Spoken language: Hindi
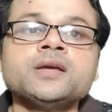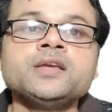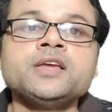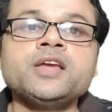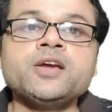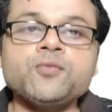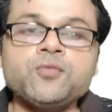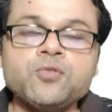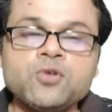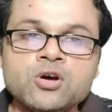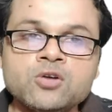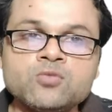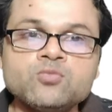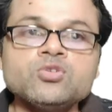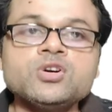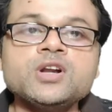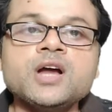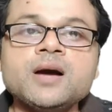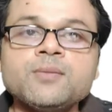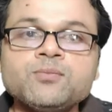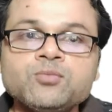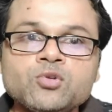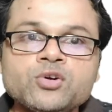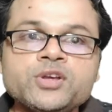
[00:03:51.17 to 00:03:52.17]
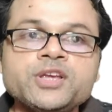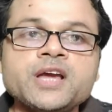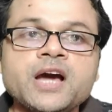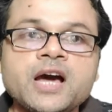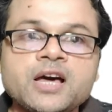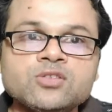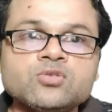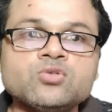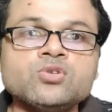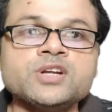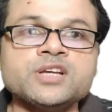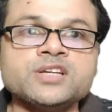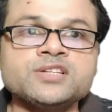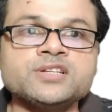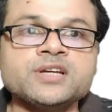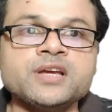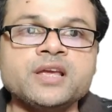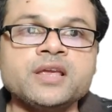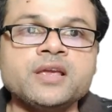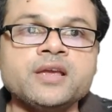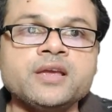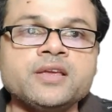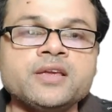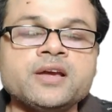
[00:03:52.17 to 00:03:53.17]
ये फॉर्मूला आपको याद होने
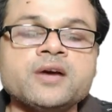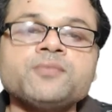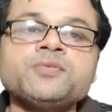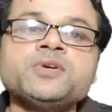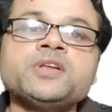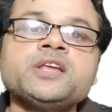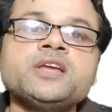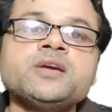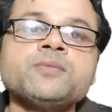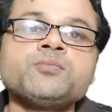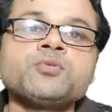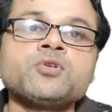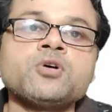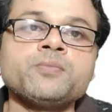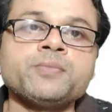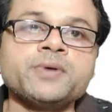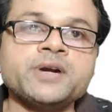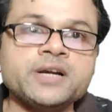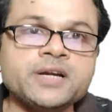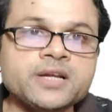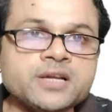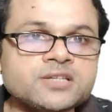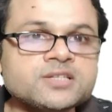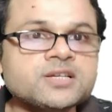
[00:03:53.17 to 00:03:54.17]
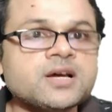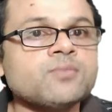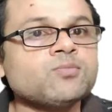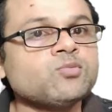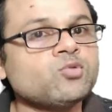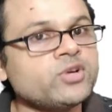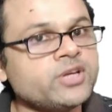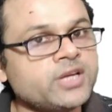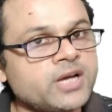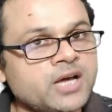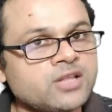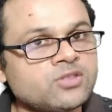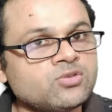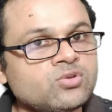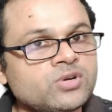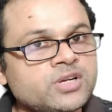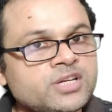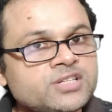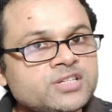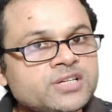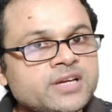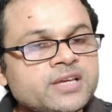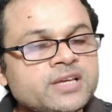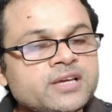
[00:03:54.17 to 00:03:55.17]
चाहिए या फिर ये प्रॉपर्टीज़ आपको याद
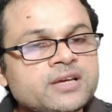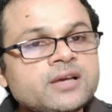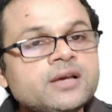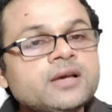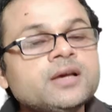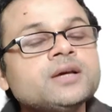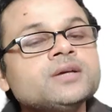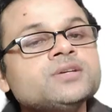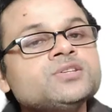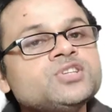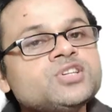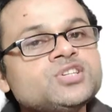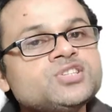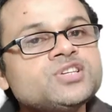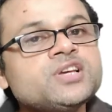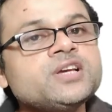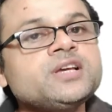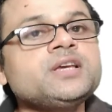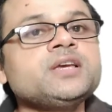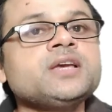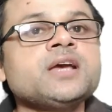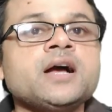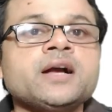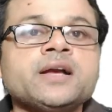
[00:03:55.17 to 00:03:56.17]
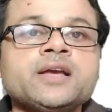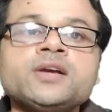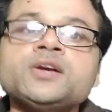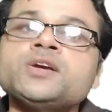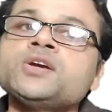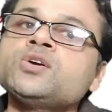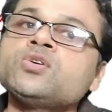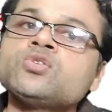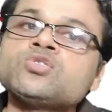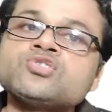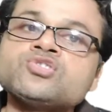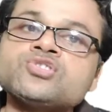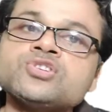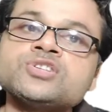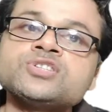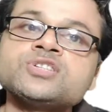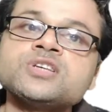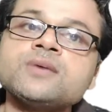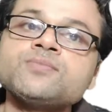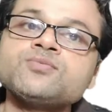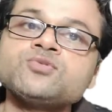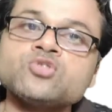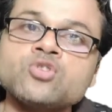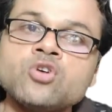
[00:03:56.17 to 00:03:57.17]
होने चाहिए जिससे कि आगे के
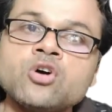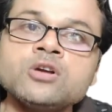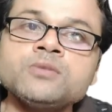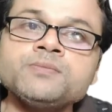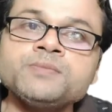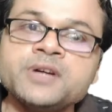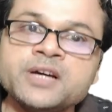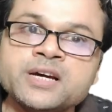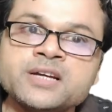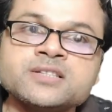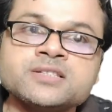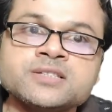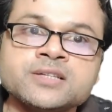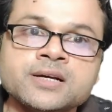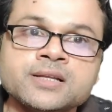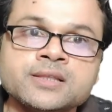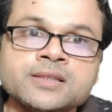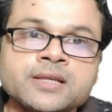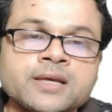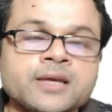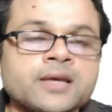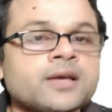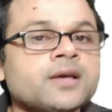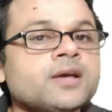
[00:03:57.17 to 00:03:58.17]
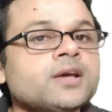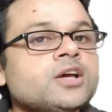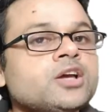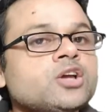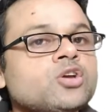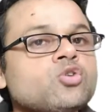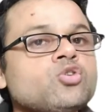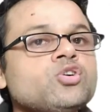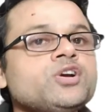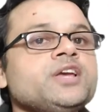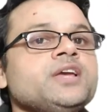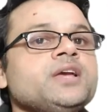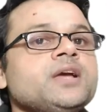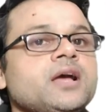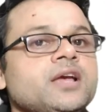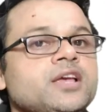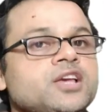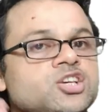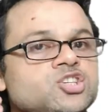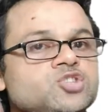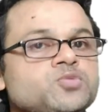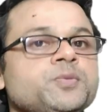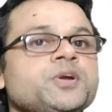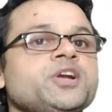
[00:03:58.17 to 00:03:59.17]
क्वेश्चंस आप सॉल्व कर सकते हैं क्योंकि
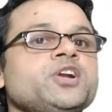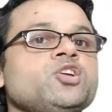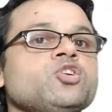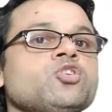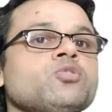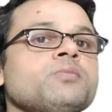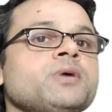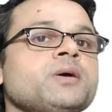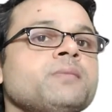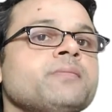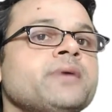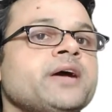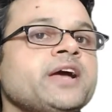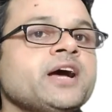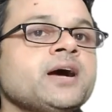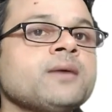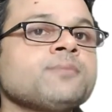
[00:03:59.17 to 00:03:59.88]
इस वीडियो में मैं